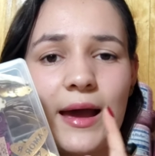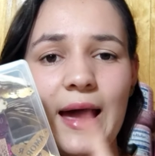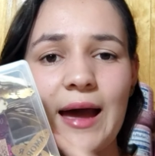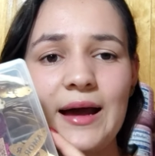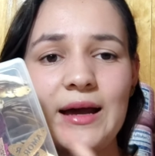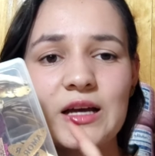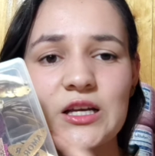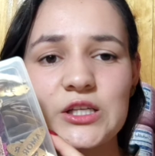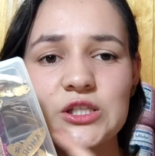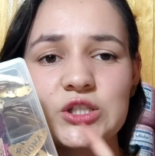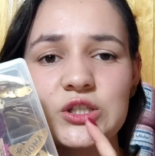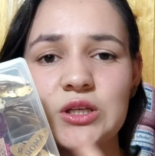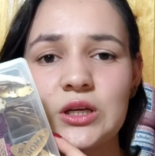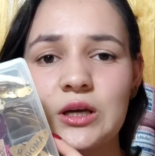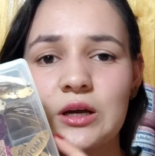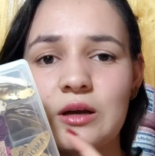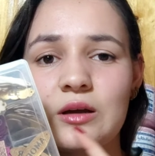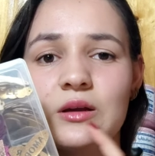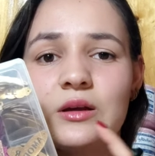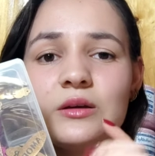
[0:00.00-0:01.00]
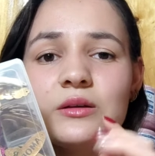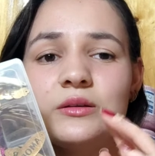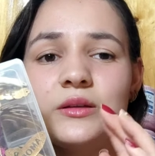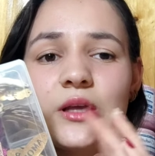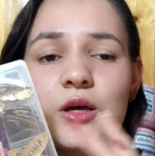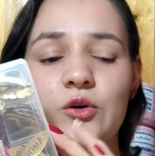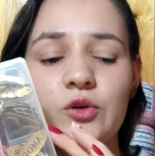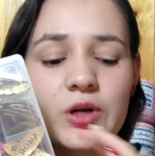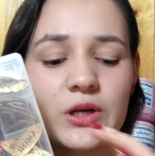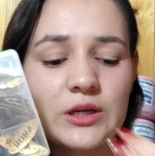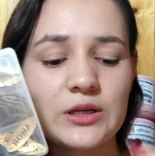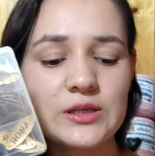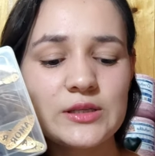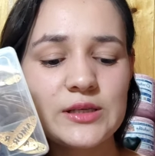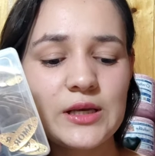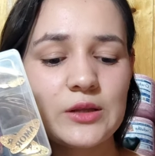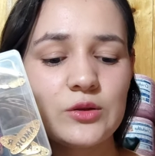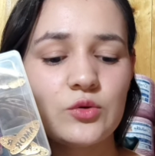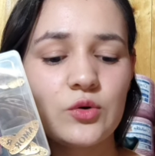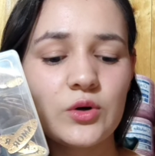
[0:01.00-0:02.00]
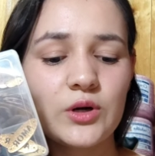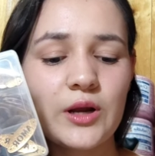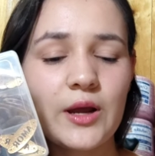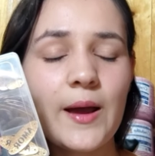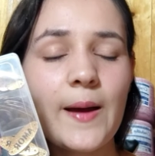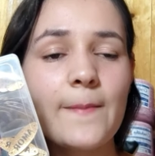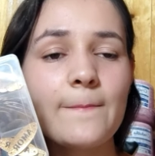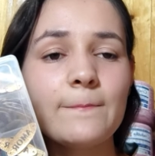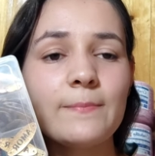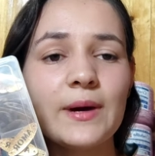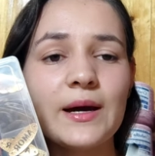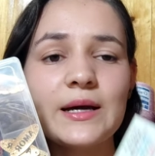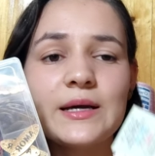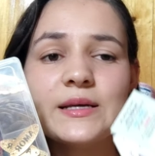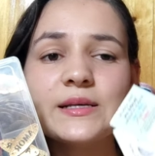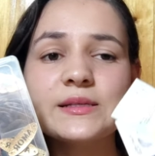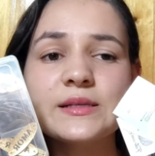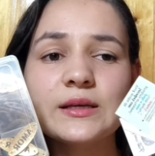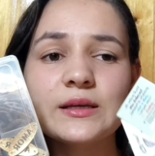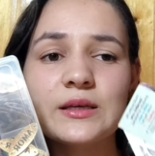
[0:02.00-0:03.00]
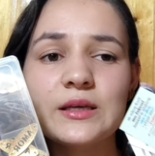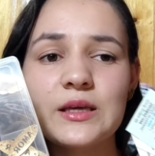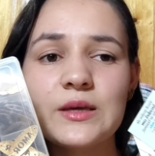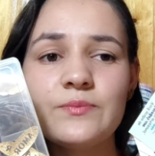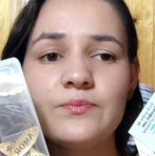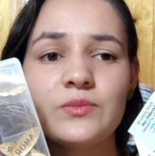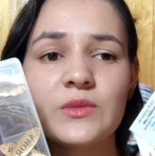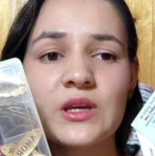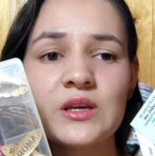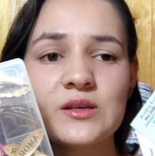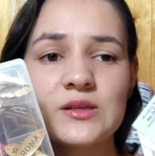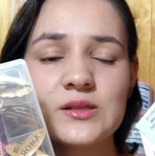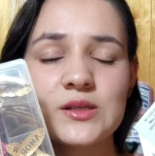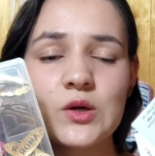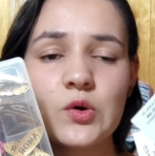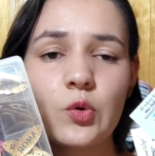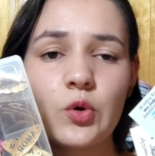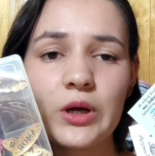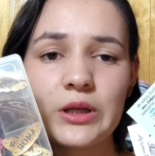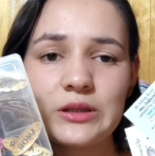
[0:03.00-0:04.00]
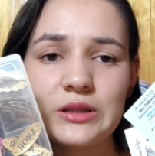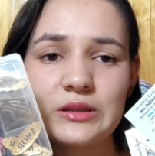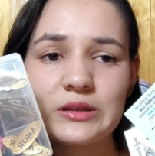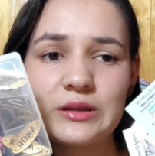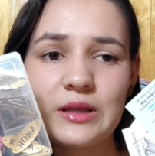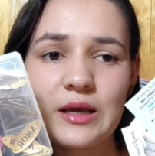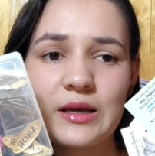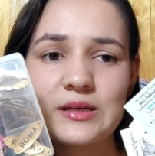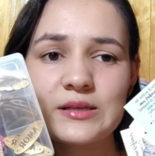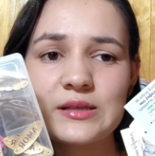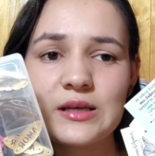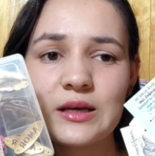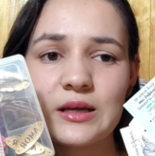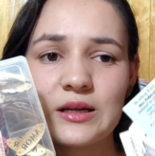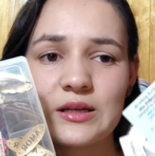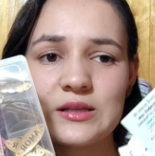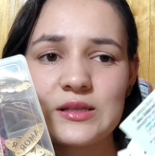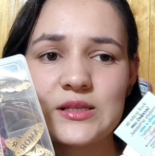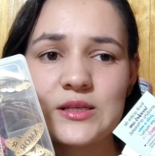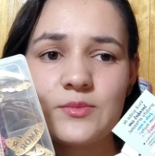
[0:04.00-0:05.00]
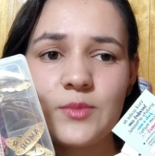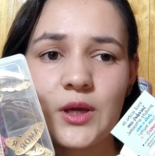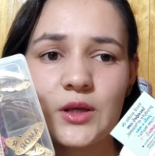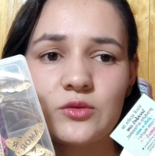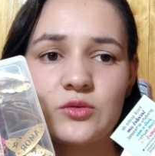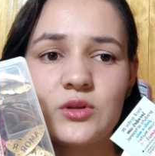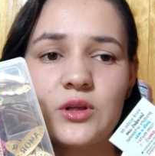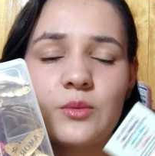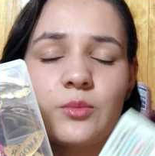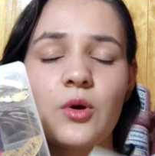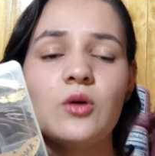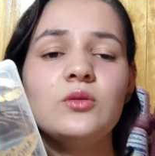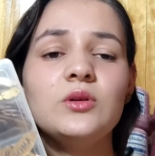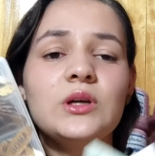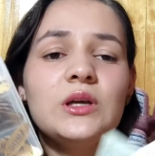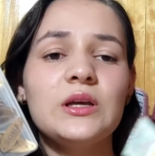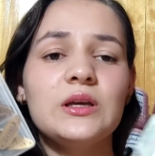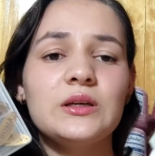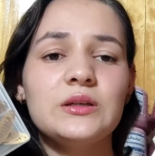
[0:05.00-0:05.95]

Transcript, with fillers: a caixinha, né, organizadora, mais aqui 50 tags de agradecimento, tá bom?